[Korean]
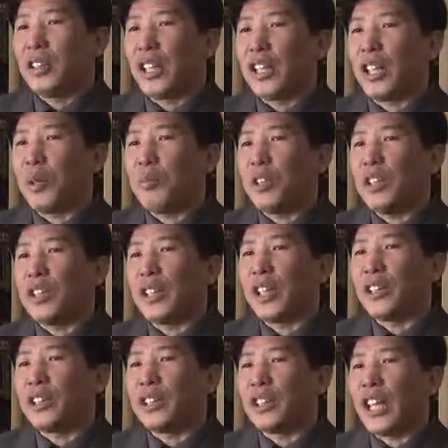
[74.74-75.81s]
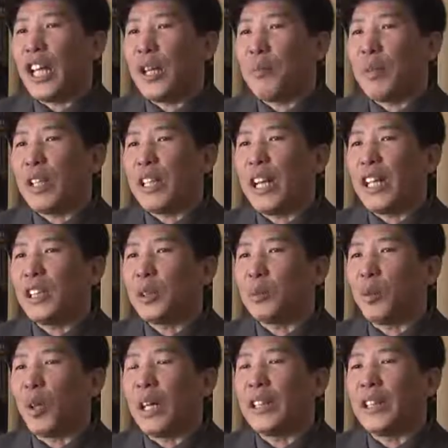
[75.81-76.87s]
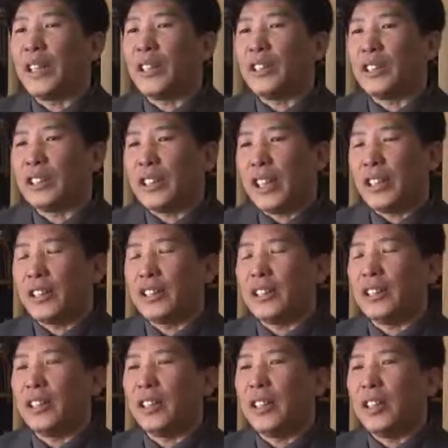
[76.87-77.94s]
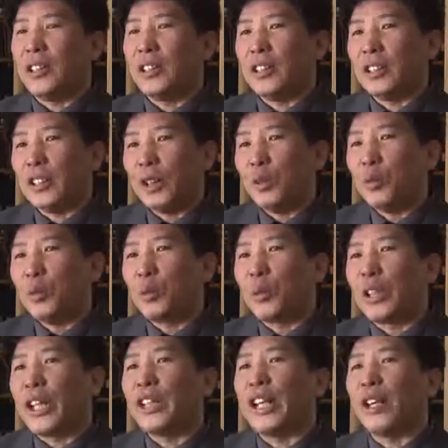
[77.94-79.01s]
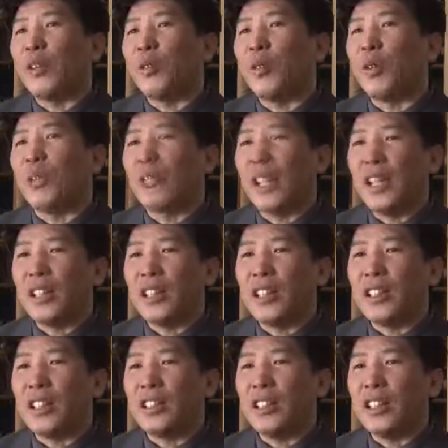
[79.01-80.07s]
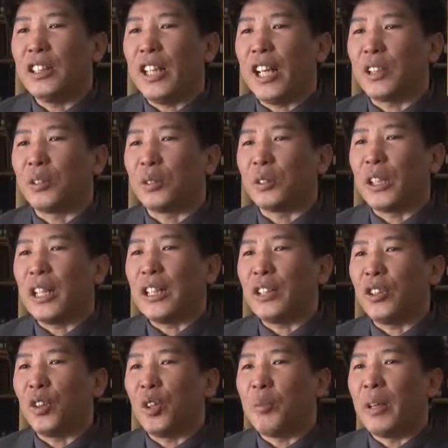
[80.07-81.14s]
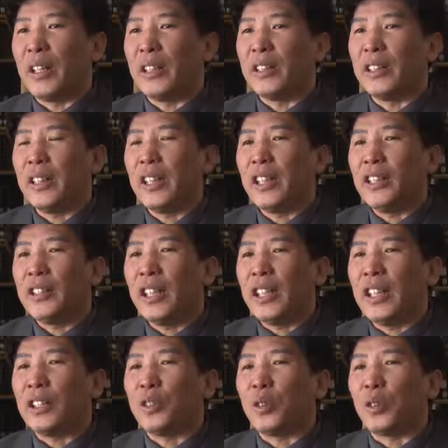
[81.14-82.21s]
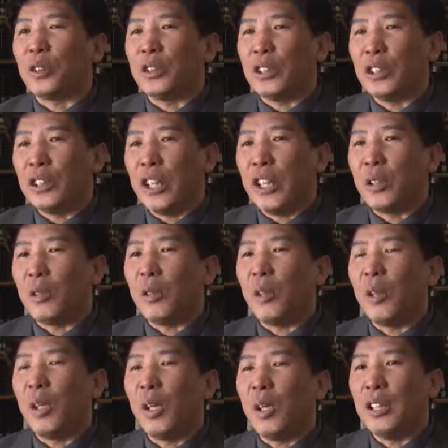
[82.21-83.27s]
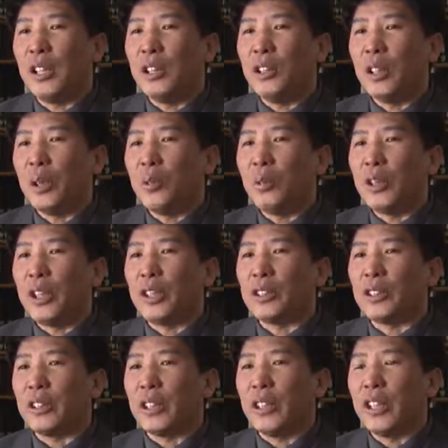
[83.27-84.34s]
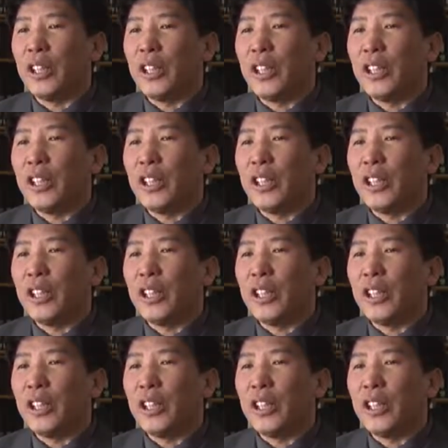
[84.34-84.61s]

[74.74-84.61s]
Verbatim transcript: 경남 지역에 있는 개인 민가에서 보관되어 있을 때는 그 연구도 되지 않고, 그러나 저희 대학 도서관에 들어오면은 체계적으로 정리하고 연구되어서